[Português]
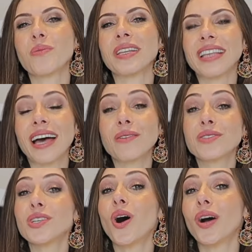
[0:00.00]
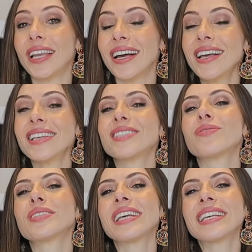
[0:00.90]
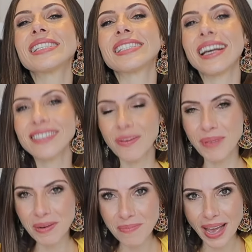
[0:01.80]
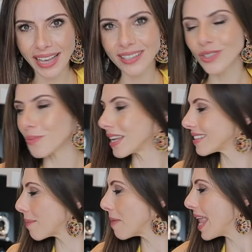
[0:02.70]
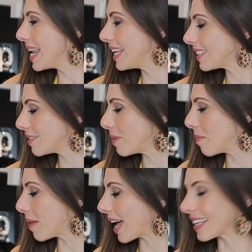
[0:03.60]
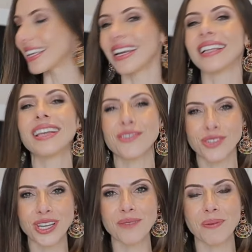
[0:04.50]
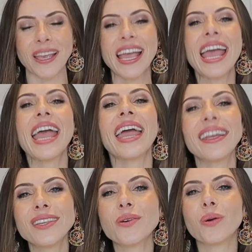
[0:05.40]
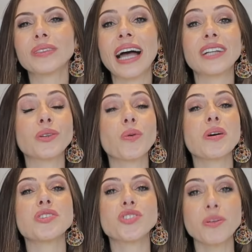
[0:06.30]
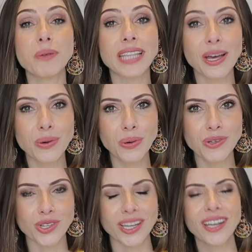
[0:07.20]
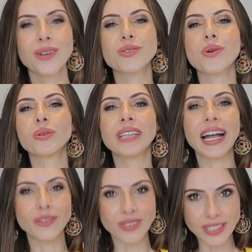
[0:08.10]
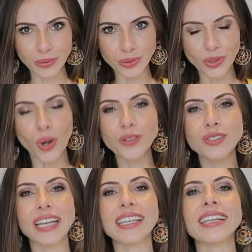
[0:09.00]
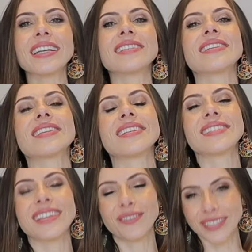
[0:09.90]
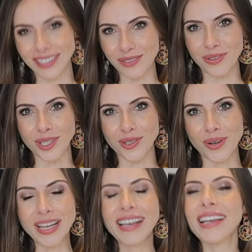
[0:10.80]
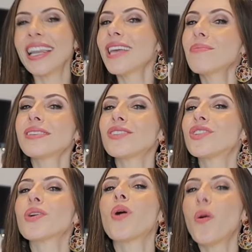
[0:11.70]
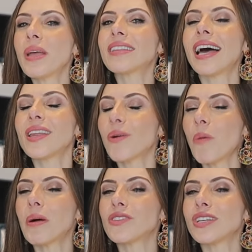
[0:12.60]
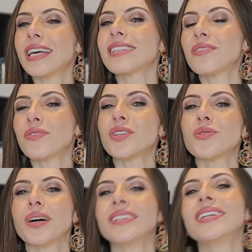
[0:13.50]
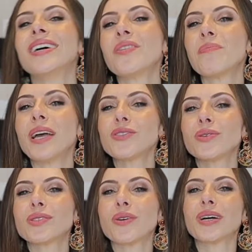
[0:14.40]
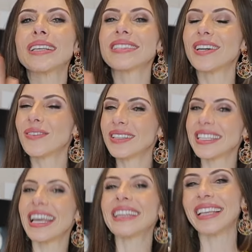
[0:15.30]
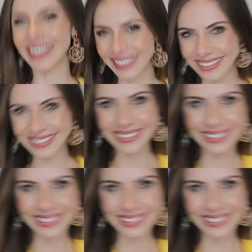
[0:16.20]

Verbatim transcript: comentários e olha, se você quiser saber mais sobre essa belíssima máquina da Jeep, entre em contato com a Jeep Daruge. Os contatos estão todos aqui na descrição desse vídeo. Lembre-se de comentar e compartilhar esse vídeo. Hein? Beijo no seu coração e até!